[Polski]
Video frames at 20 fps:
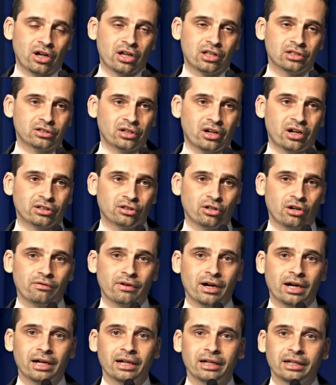
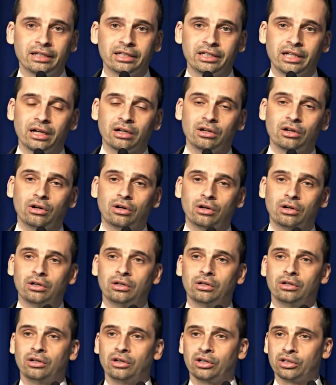sądowa,
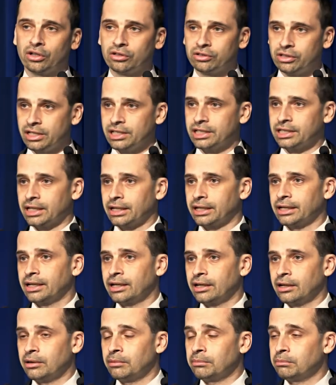jego rodzice
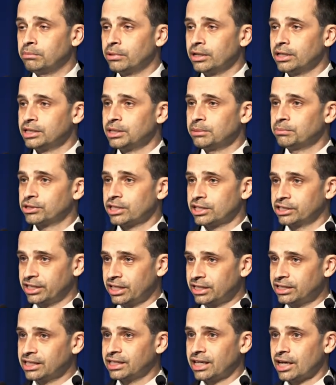byli przez
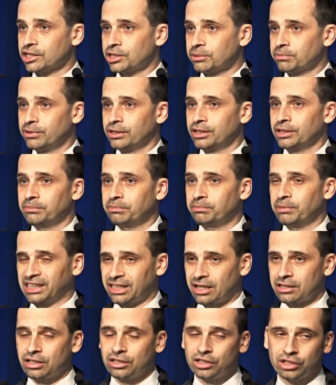dziennikarzy py,
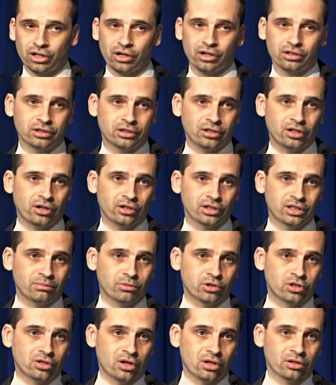pytani, co, co o tym
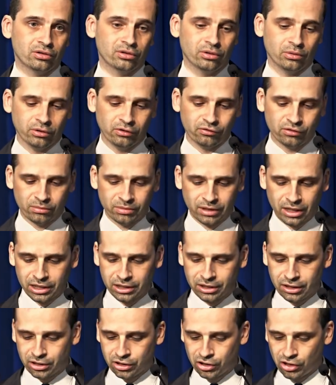sądzą. I
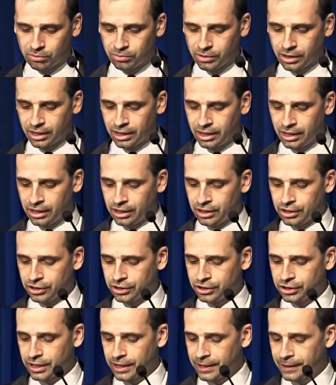wyobraźcie sobie,
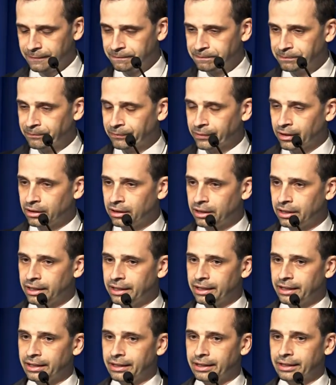że
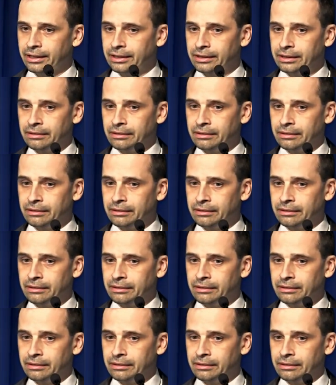e,